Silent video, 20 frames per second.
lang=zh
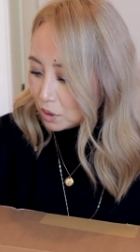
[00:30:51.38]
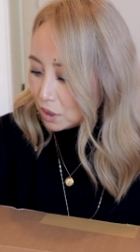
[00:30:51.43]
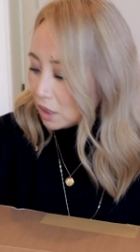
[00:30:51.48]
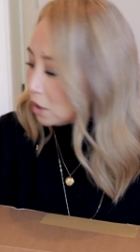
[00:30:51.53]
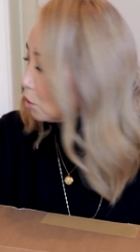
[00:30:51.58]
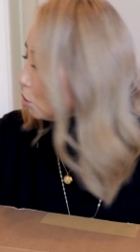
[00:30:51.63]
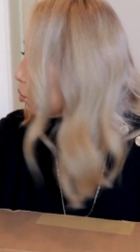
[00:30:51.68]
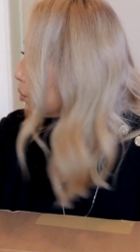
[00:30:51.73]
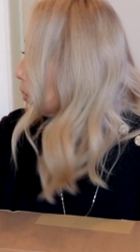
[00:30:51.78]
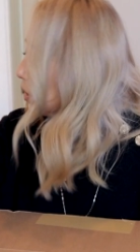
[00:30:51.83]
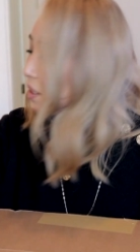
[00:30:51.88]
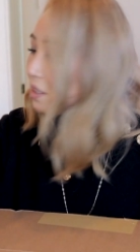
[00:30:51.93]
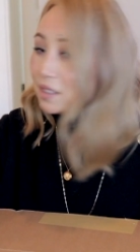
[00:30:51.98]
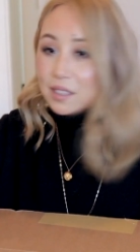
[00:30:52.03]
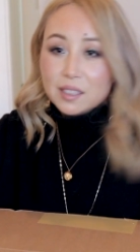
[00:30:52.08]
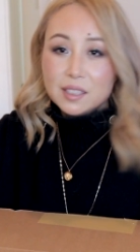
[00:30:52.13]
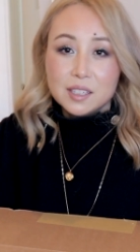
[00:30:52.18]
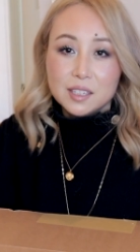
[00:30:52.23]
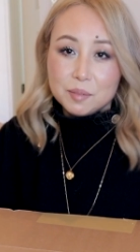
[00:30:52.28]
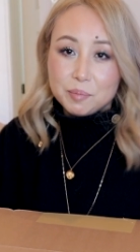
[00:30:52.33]
现在周围已
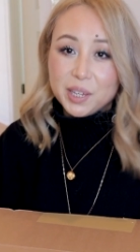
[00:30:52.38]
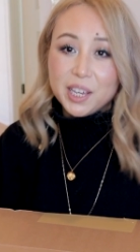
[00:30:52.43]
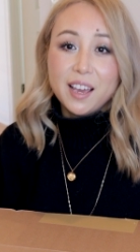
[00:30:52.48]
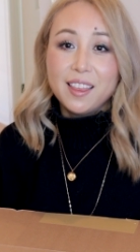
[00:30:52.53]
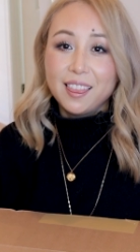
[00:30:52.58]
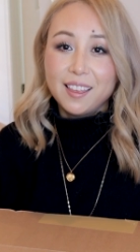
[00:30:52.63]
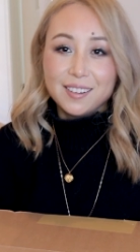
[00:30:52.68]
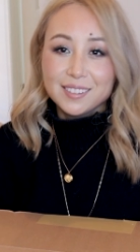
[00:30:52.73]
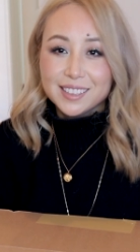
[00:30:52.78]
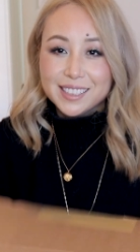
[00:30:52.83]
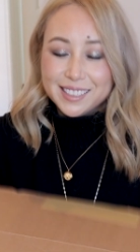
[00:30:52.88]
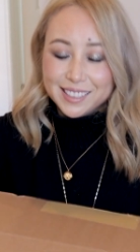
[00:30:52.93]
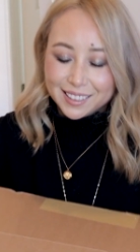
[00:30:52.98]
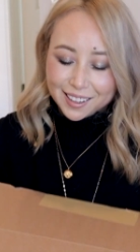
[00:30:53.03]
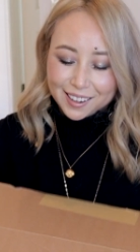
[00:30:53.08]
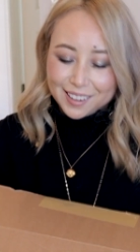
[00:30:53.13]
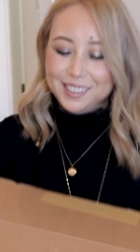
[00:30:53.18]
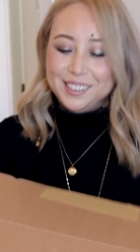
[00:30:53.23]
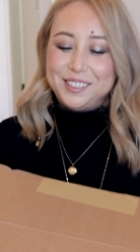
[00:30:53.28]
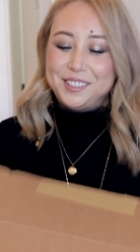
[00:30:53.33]
经一片狼藉
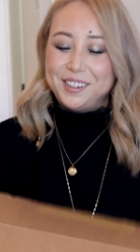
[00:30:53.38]
了。